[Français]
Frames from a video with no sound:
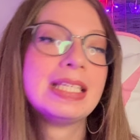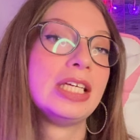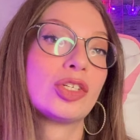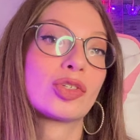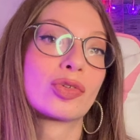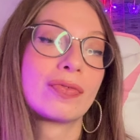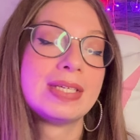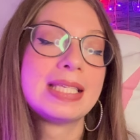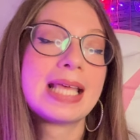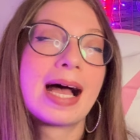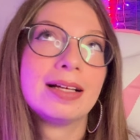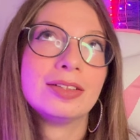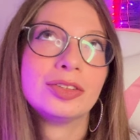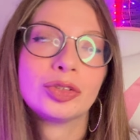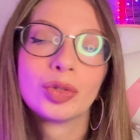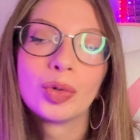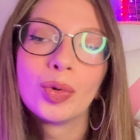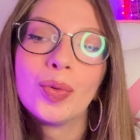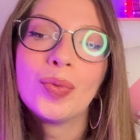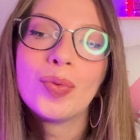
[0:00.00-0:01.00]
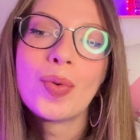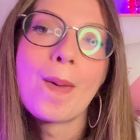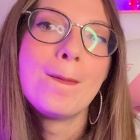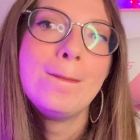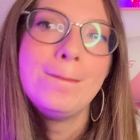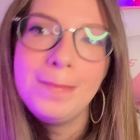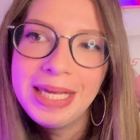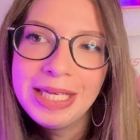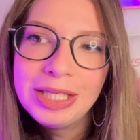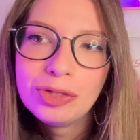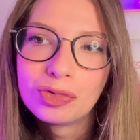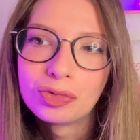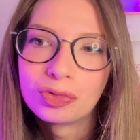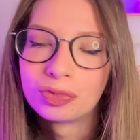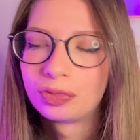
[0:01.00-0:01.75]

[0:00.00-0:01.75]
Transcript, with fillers: et je trouvais ça trop mignon.